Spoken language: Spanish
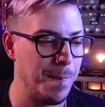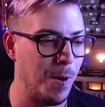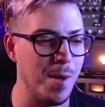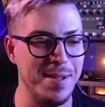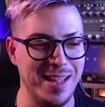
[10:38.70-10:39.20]

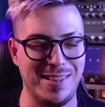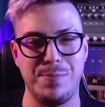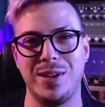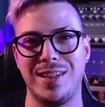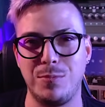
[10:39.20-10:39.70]
Obviamente se
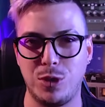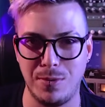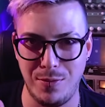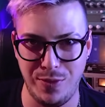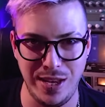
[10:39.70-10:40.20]
puede ser mucho
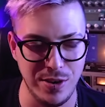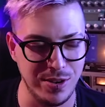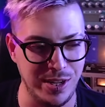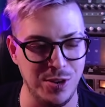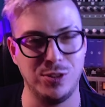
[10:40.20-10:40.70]
más fino
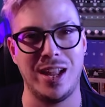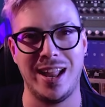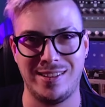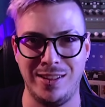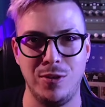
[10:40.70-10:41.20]
y no
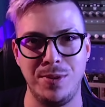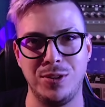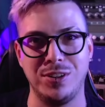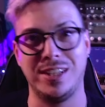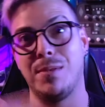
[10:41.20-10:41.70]
tardar 5
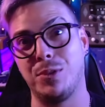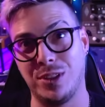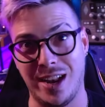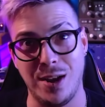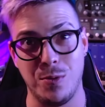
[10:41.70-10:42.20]
minutos ni tampoco
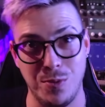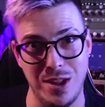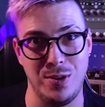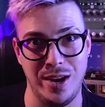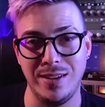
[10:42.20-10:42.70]
tardar
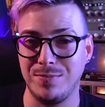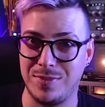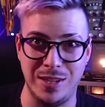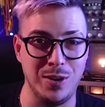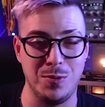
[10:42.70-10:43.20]
una hora,
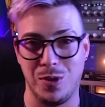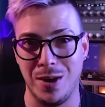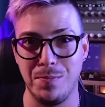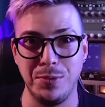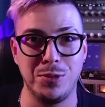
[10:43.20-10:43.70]
sino que buscar
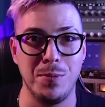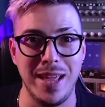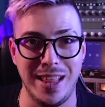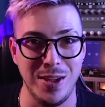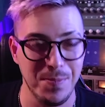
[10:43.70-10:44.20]
un punto
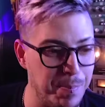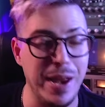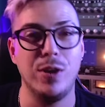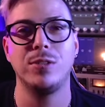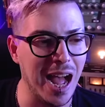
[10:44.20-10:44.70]
medio.
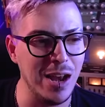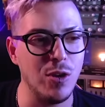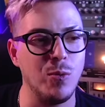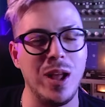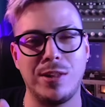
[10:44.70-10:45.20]
Pero
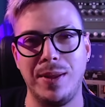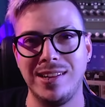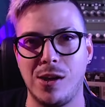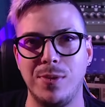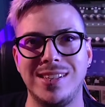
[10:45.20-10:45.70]
algo, una
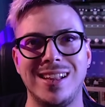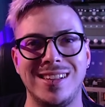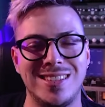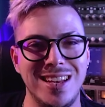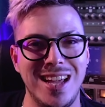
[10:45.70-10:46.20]
experiencia como esa te
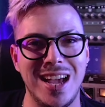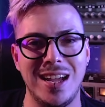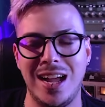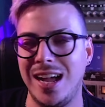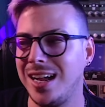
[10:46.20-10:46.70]
enseña
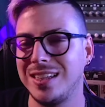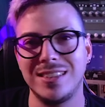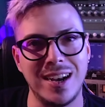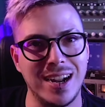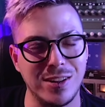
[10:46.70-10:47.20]
a
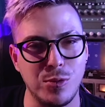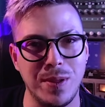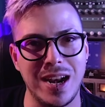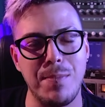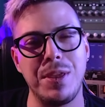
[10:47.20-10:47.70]
trabajar
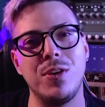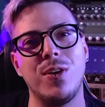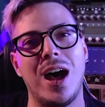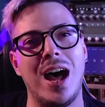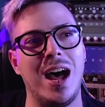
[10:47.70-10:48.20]
súper
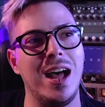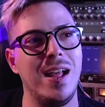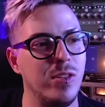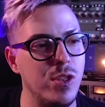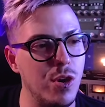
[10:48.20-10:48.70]
rápido, a
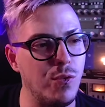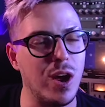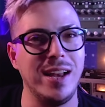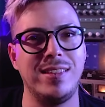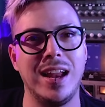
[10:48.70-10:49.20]
no
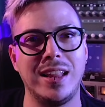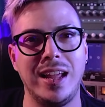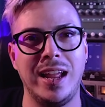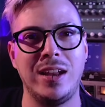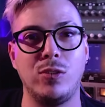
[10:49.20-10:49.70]

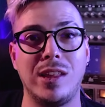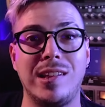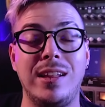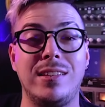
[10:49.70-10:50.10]
focalizarte en cosas